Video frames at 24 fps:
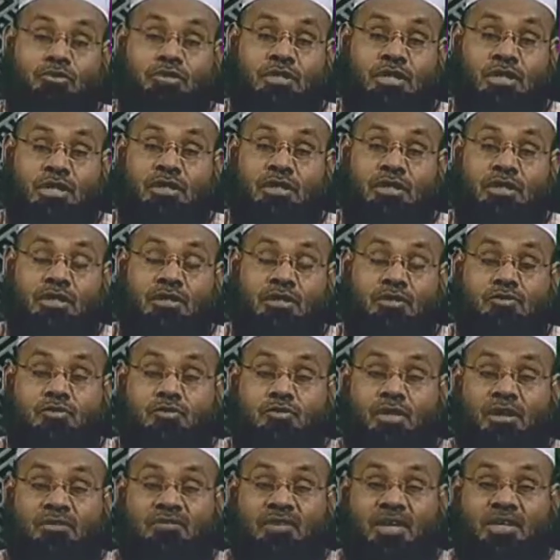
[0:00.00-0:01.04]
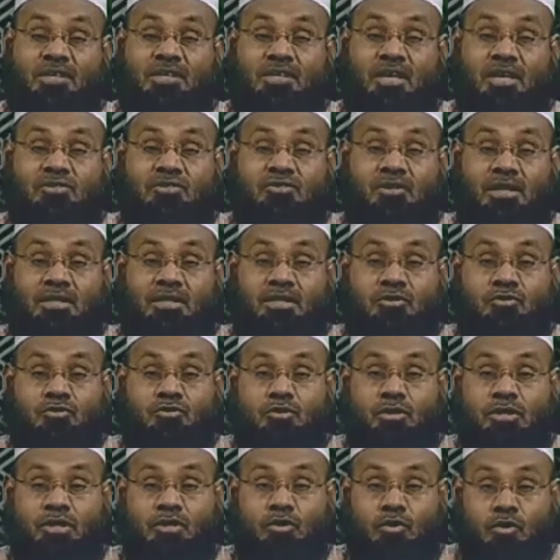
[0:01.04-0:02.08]
হচ্ছে সুরে ফাতেহা সলাতের
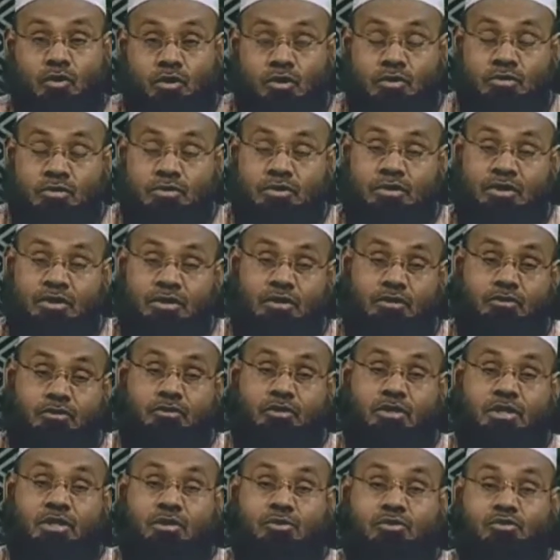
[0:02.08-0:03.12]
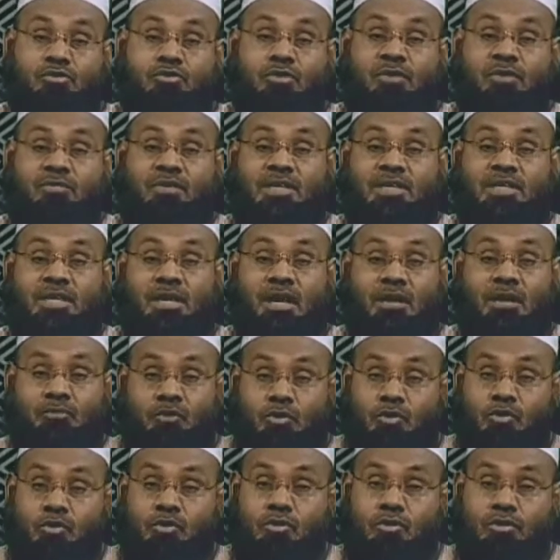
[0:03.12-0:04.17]
জন্য একটি রক্ষণ যদি কেউ সুরে ফাতেহা না
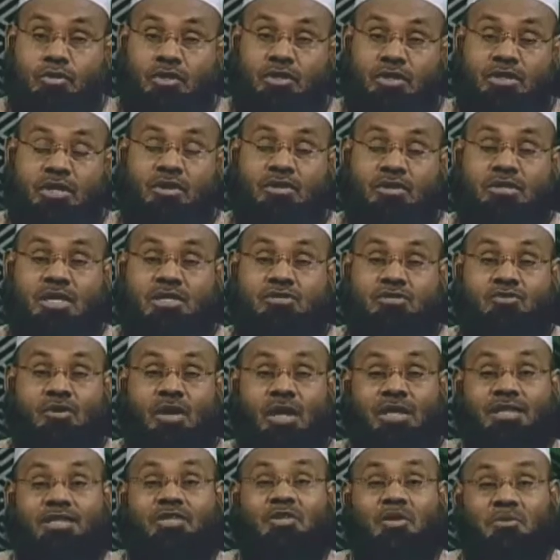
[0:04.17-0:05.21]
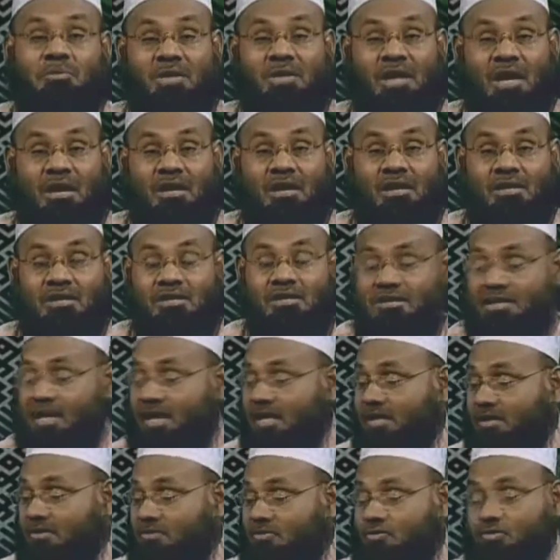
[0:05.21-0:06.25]
পড়ল তাহলে তার সলাতেই হবে না
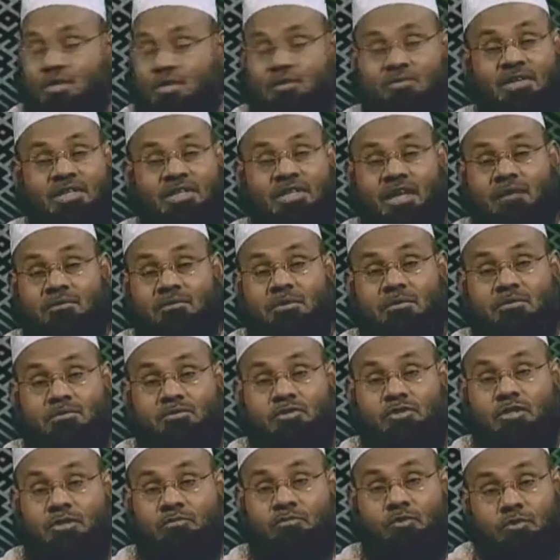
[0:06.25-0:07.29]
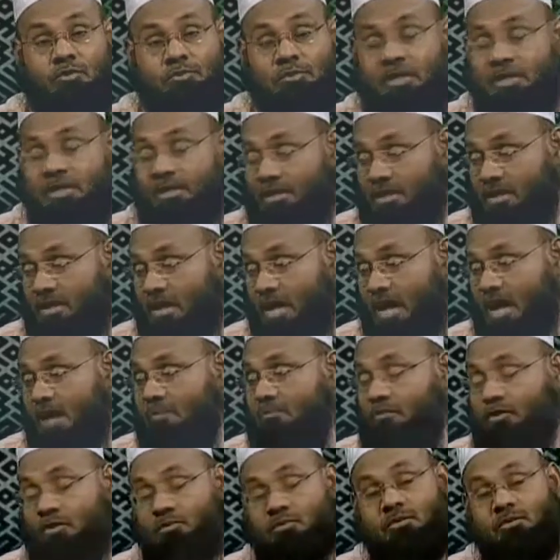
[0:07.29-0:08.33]
তাই সুরে ফাতেহা ইমামের পিছনে পড়বেন
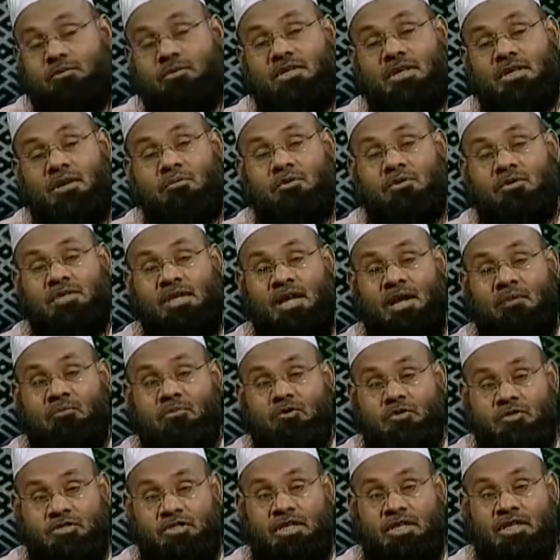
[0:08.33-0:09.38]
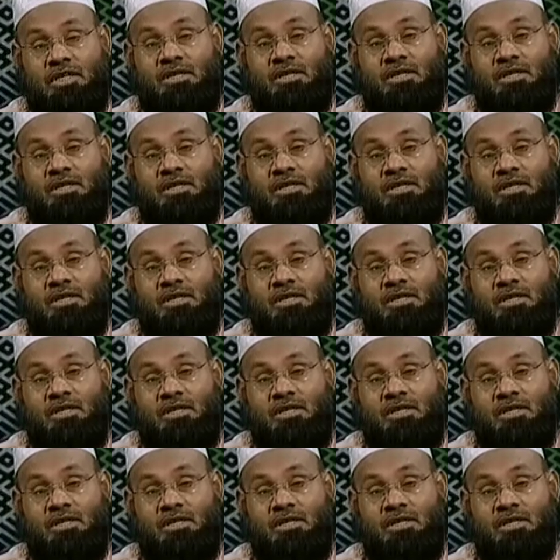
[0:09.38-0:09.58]
আপনিও পড়বেন এবং যারা পড়ছে